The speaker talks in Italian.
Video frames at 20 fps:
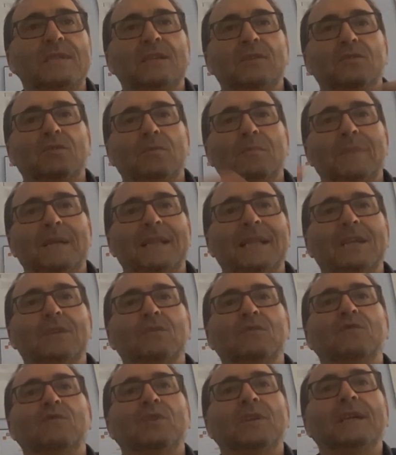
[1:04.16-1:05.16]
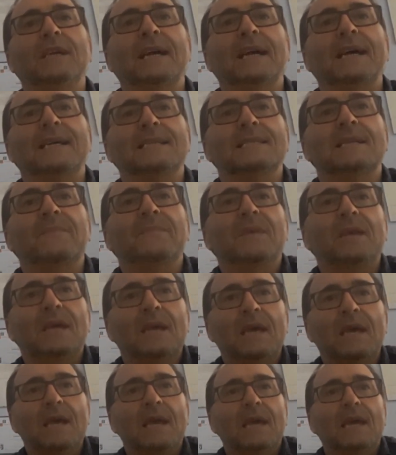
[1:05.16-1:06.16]
cui è stato mandato fuori
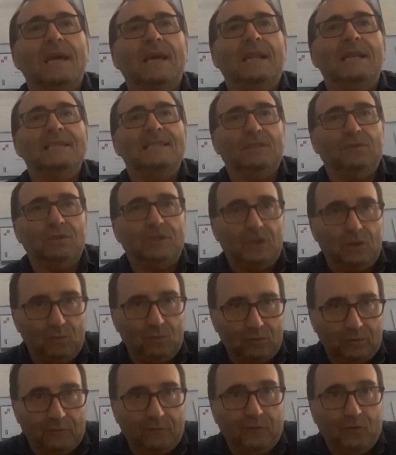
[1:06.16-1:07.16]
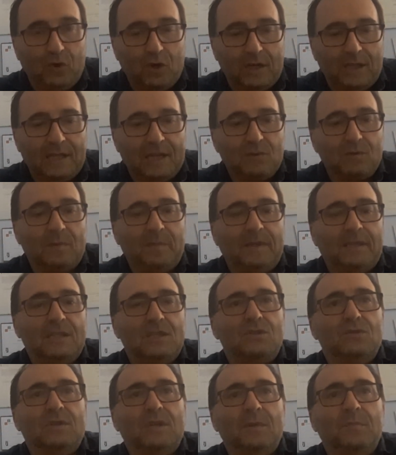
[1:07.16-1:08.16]
casa ed è stato tenuto fuori dalla sua
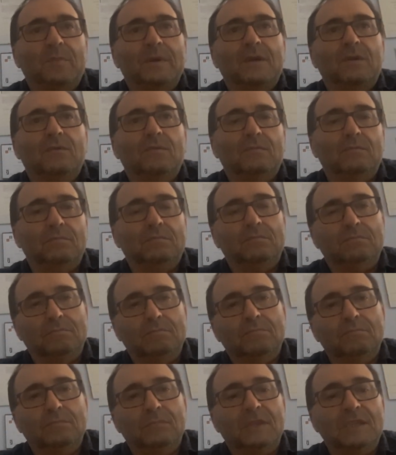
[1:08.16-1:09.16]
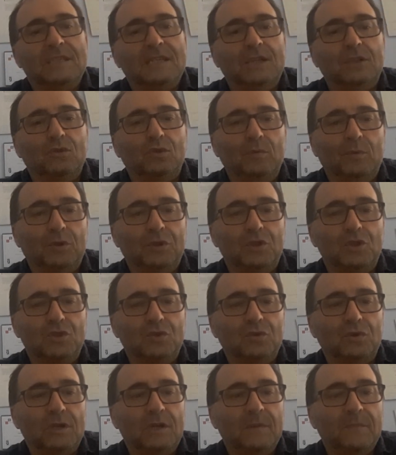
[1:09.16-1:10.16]
abitazione per un discreto numero di
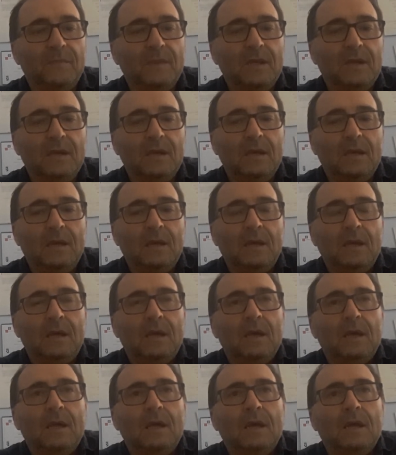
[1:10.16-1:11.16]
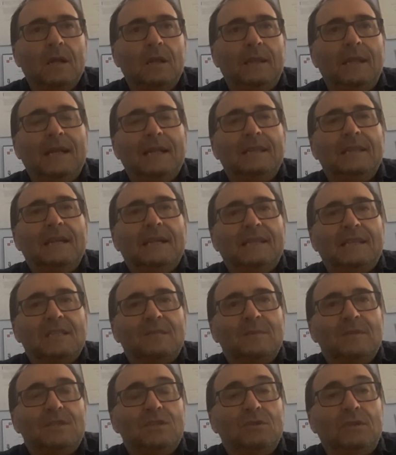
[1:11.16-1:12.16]
giorni. Nella, nella
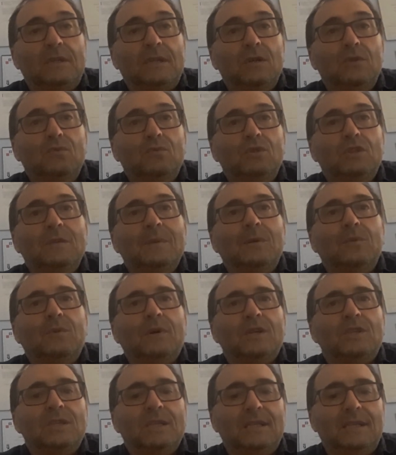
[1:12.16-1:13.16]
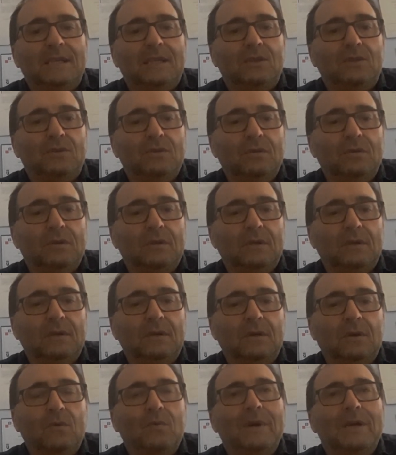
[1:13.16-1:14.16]
trasmissione, nell'ultima, Luca ci ha detto
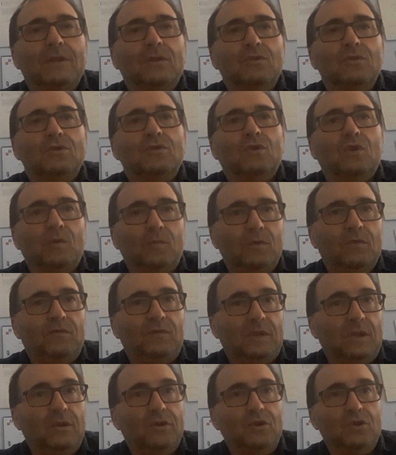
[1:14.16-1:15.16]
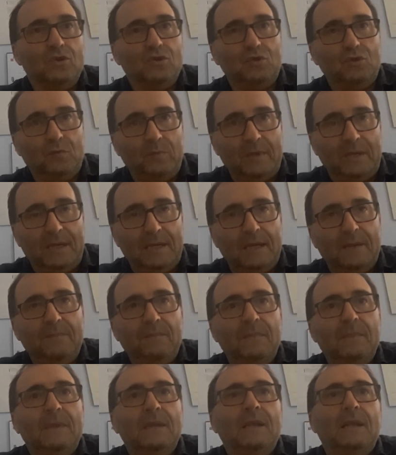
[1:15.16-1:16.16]
eh, quando sto con mio figlio io sto bene.
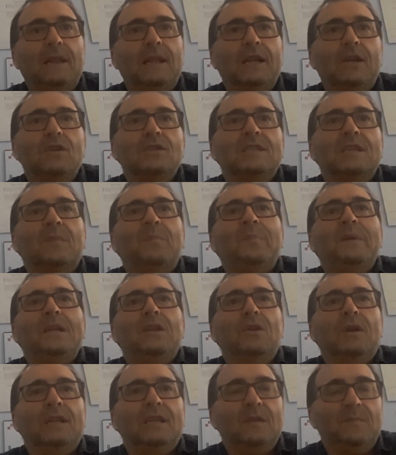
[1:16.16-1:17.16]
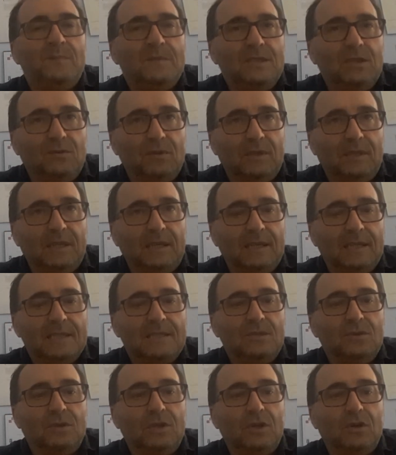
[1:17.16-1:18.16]
La nostra pillola di
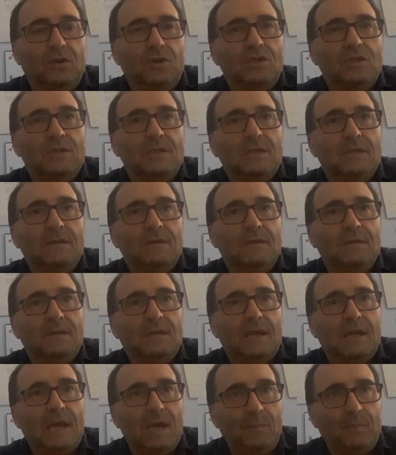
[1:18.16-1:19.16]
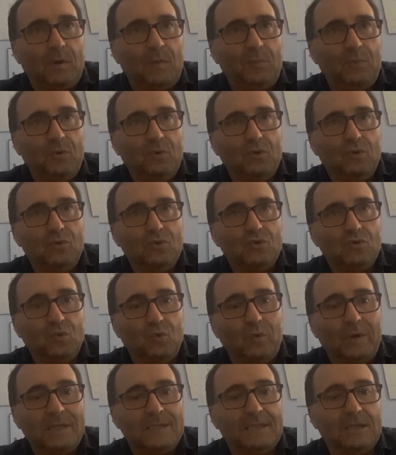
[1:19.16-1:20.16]
psicointegrazione oggi è proprio
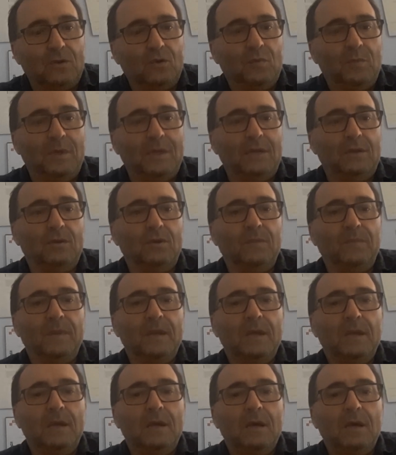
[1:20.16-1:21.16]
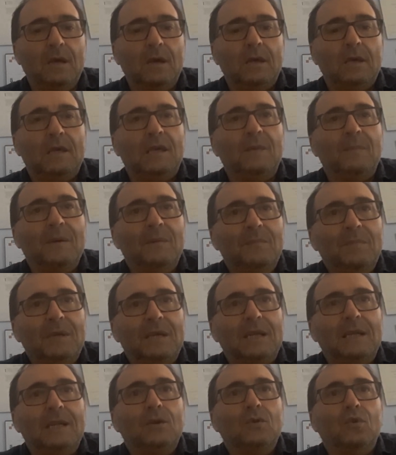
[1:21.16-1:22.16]
su questo argomento. I
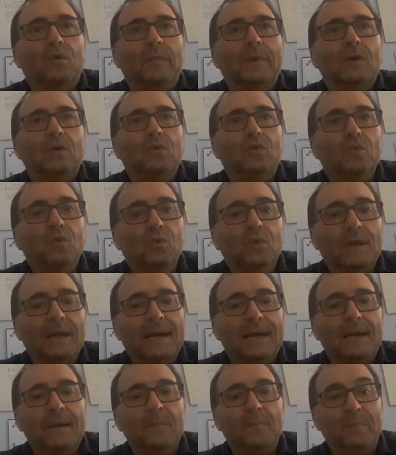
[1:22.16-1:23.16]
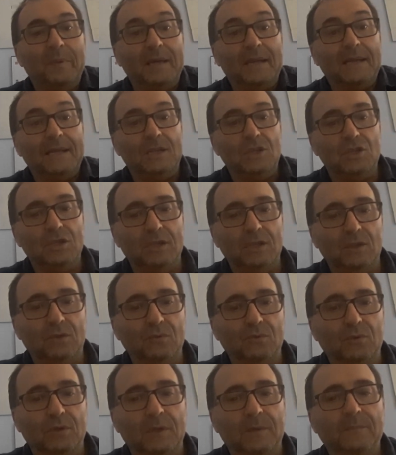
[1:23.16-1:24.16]
bambini come cura per i
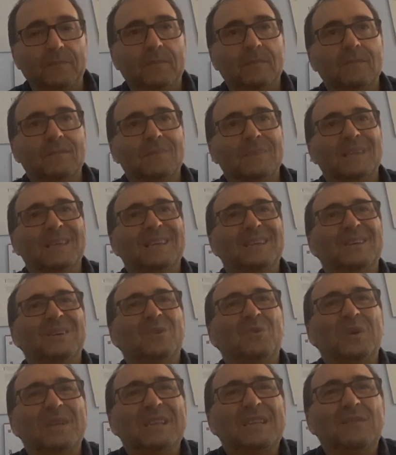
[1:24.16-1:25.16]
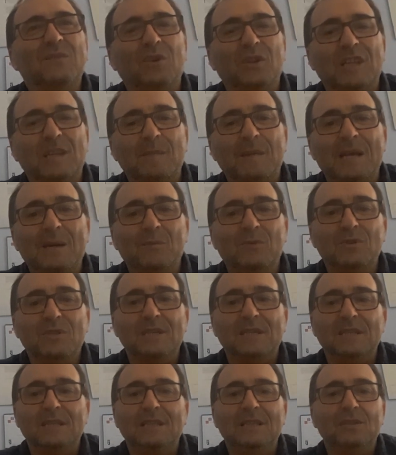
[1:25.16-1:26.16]
genitori. Quante volte abbiamo
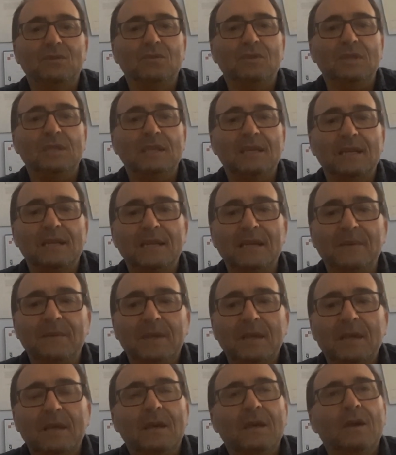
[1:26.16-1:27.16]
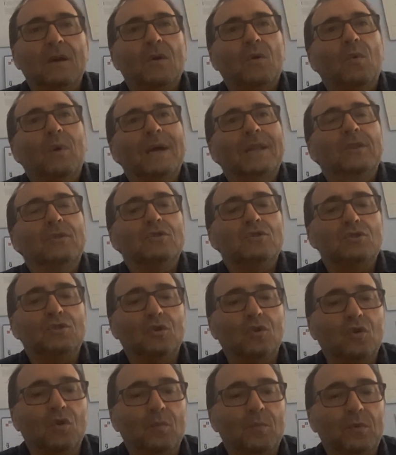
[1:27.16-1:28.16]
sentito dire quando
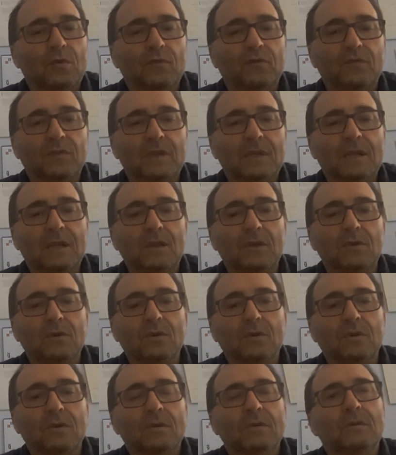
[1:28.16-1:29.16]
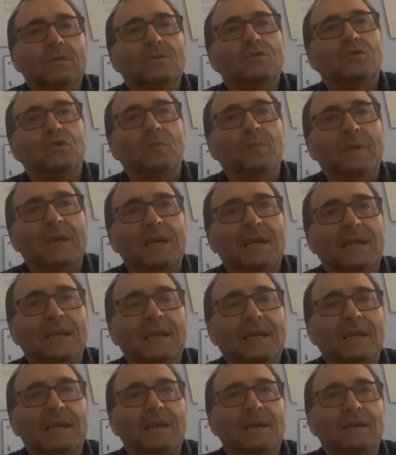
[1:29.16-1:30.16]
sto con mio figlio sto
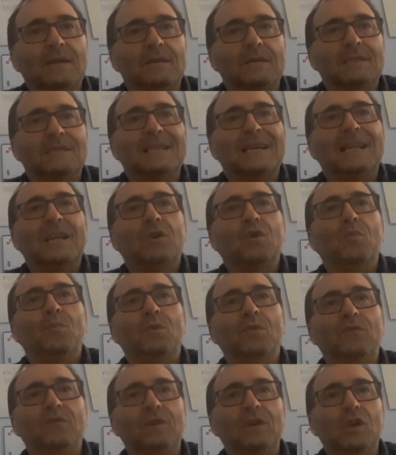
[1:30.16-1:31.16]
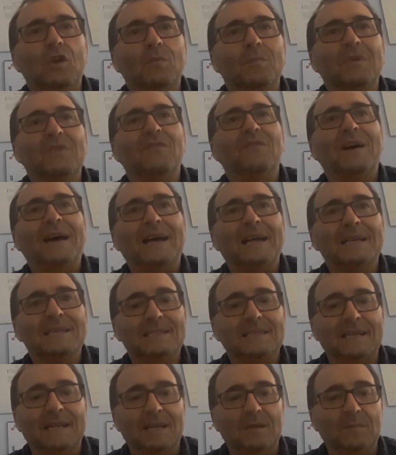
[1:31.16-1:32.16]
bene, stare con mio figlio mi fa
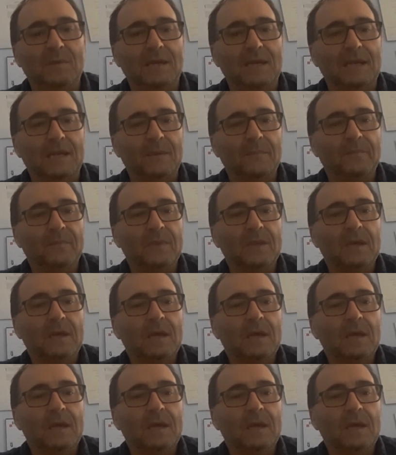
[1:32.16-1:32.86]
stare bene.